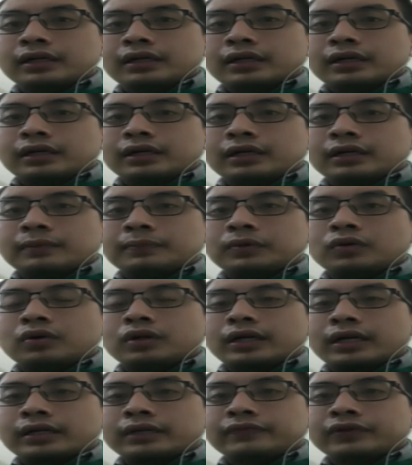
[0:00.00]
uh,
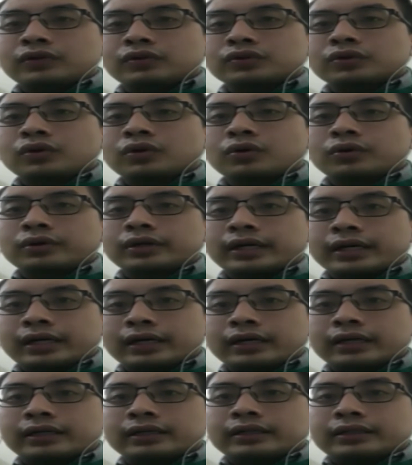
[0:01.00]
penularan virus corona.